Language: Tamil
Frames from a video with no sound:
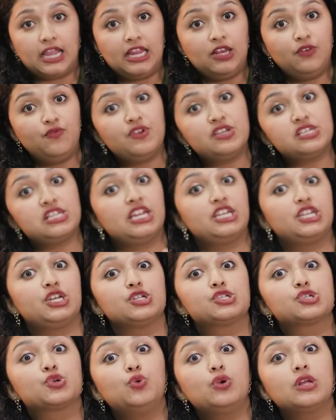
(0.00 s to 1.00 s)

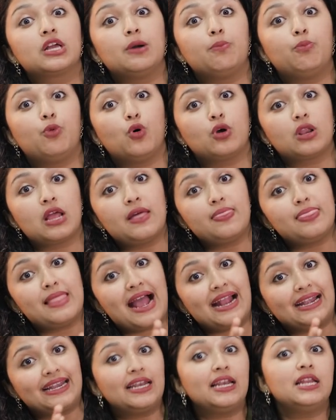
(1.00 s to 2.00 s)
இன்விஜிலேட்டர்ஸ் கொடுக்க போகிற அந்த
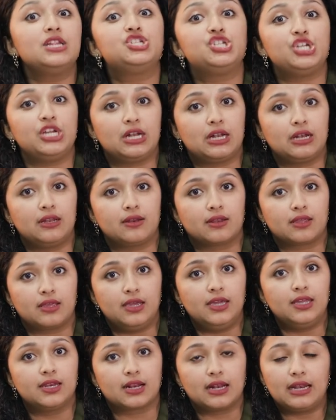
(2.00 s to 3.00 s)
அட்டண்டன்ஸ் ஷீட்டில்
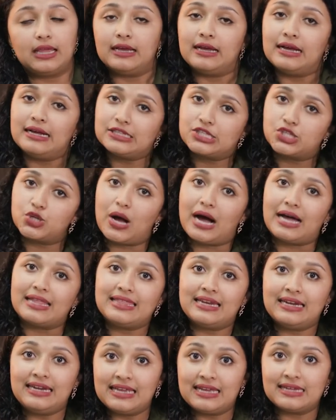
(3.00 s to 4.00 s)
இருக்குல்ல ஸோ
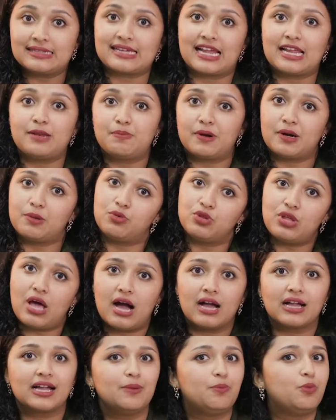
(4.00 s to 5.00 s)
அதில் நீங்கள் சைன் பண்ணும்போது
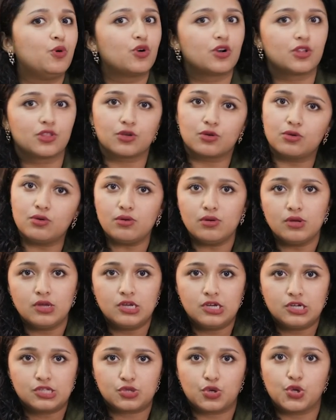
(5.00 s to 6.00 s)
அங்கே போடுறதுக்கும்
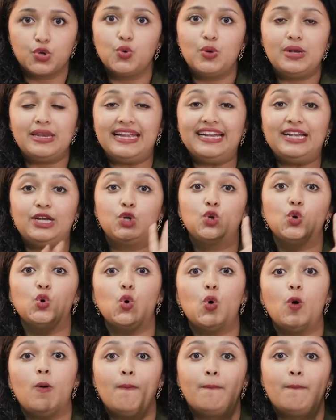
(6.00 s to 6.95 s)
ஸோ யூல் நீட் டூ